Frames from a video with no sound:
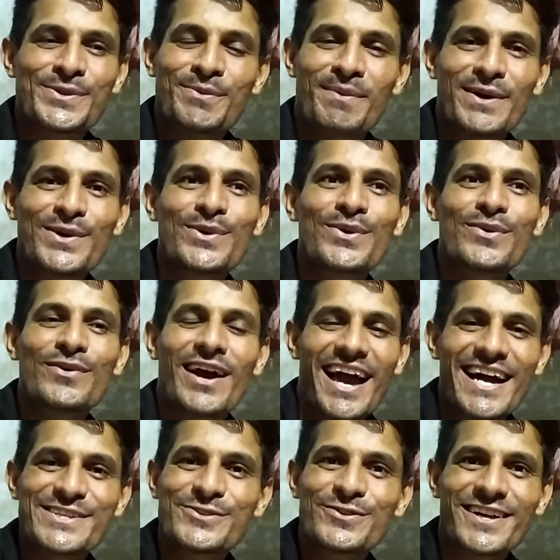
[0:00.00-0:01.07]
तो भाइयों
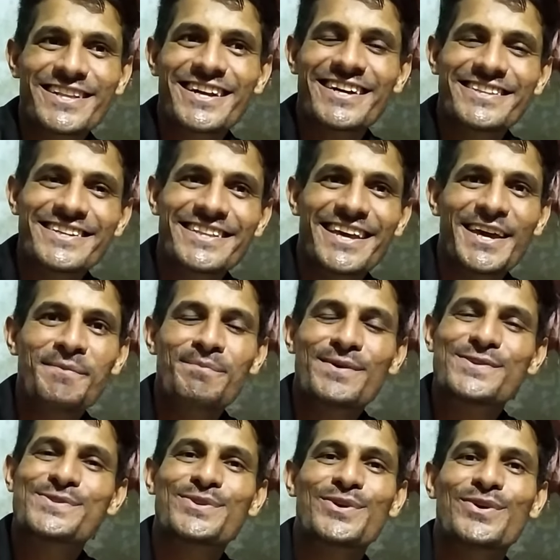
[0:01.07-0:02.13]
आज और कल का दिन है
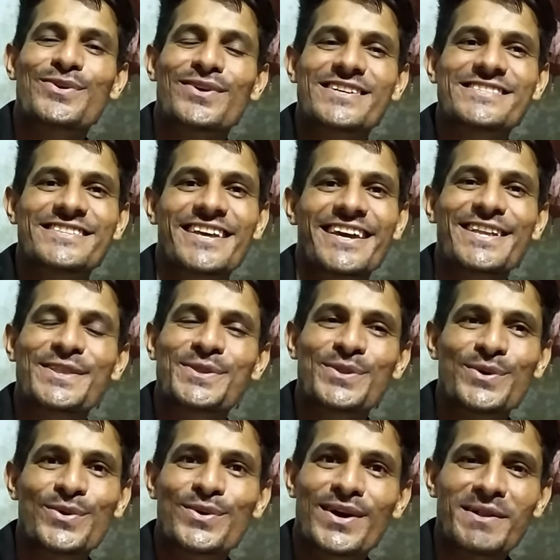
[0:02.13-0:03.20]
परसों नौ अगस्त है
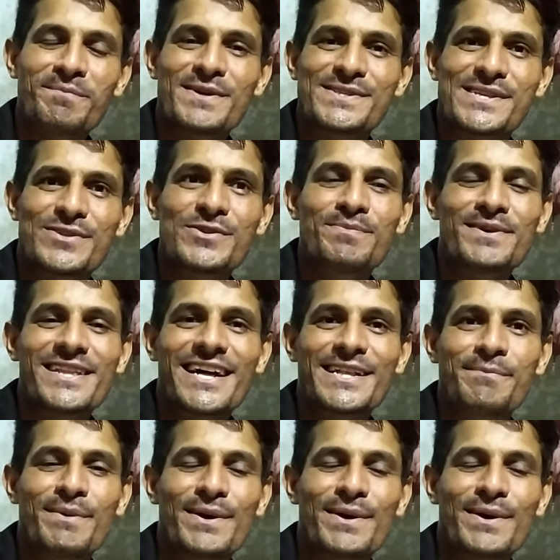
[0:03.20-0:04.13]
तो घर पे ज़रूर पधारे